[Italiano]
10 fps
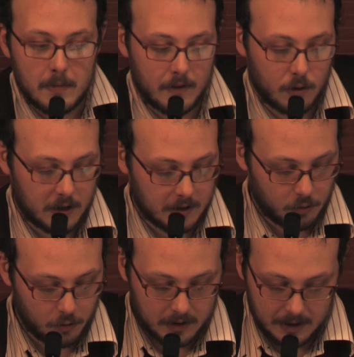Benvenuti a
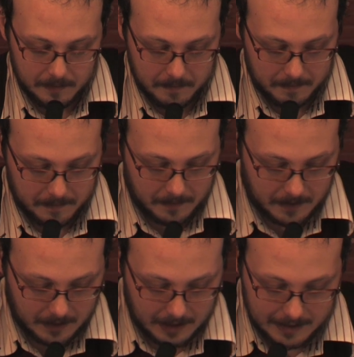tutti,
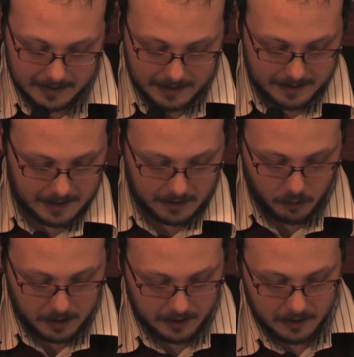grazie di essere
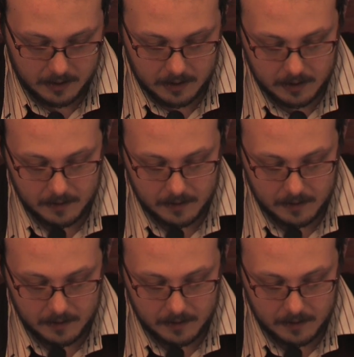qui. Eh,